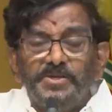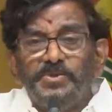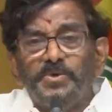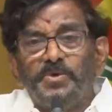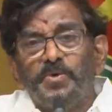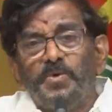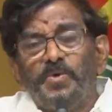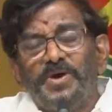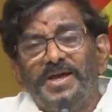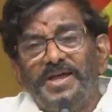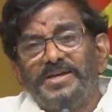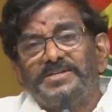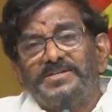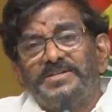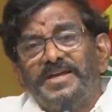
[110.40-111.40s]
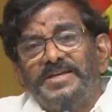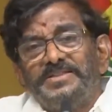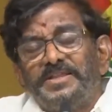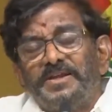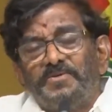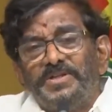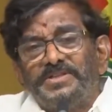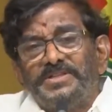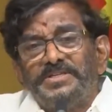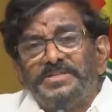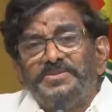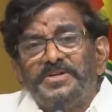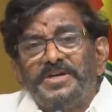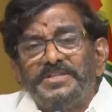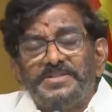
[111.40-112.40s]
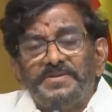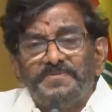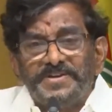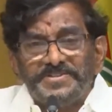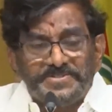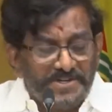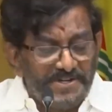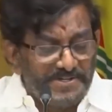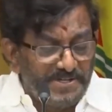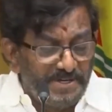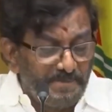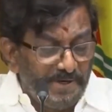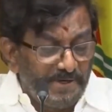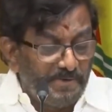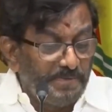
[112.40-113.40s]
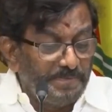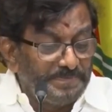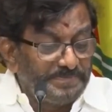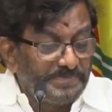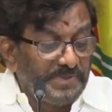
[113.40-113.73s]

ఎందుకు ఎలక్షన్ అయిన తర్వాత ఎందుకు అంత ఫ్రస్ట్రేషన్ మీకు